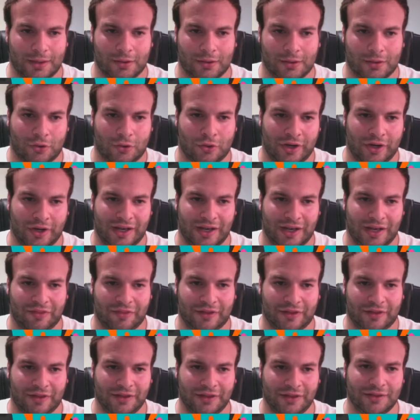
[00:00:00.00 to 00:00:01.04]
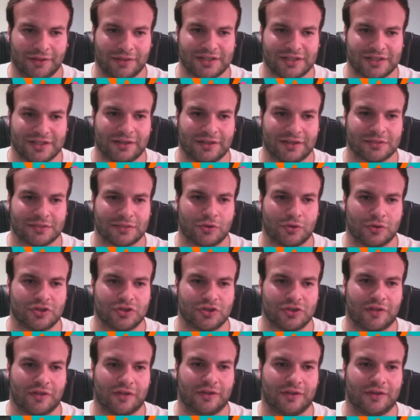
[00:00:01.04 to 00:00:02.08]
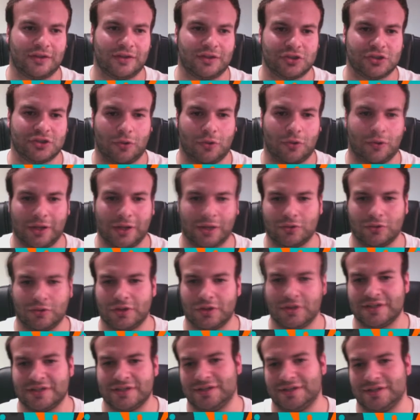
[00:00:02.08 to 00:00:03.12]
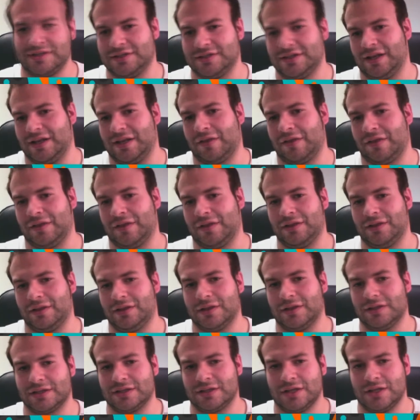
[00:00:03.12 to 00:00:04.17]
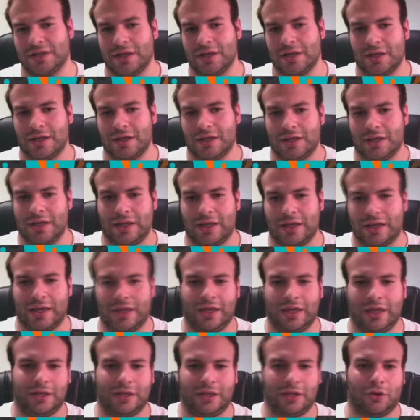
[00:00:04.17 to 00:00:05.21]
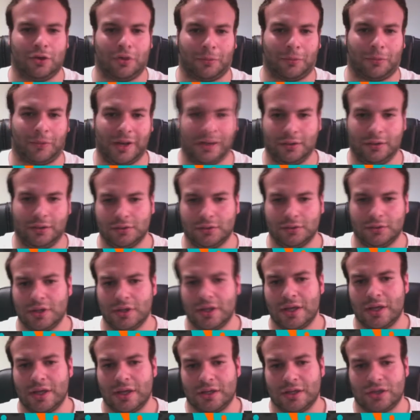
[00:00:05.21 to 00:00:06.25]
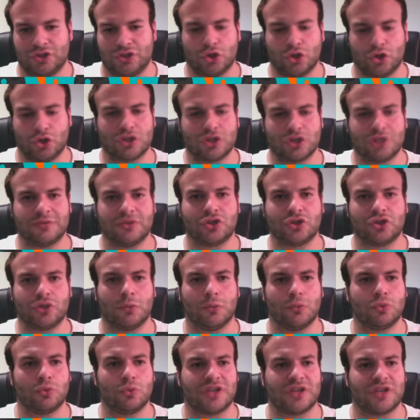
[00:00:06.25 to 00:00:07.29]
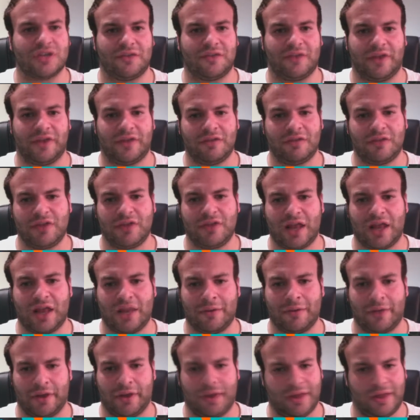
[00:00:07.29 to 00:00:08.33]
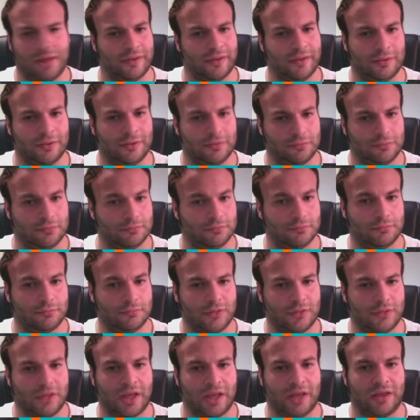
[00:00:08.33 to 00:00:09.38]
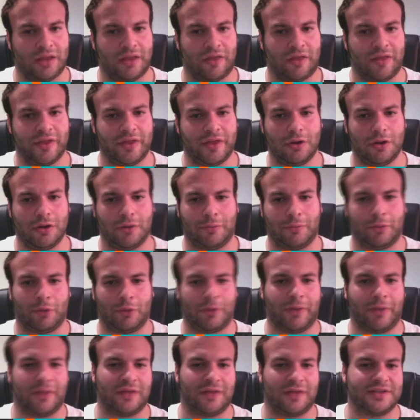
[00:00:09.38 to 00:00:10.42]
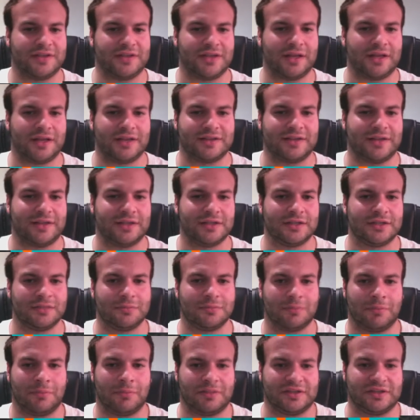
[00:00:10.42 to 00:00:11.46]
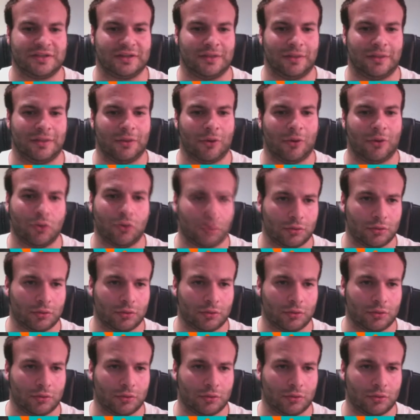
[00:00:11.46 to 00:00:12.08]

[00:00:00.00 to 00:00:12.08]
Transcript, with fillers: con el lanzatintas, antes hemos dicho lanzatintas novato y este es el lanzatintas eh, normal. Yo no os he visto mucha diferencia, la verdad. Hay que decirlo, pero parece ser que este es bastante mejor.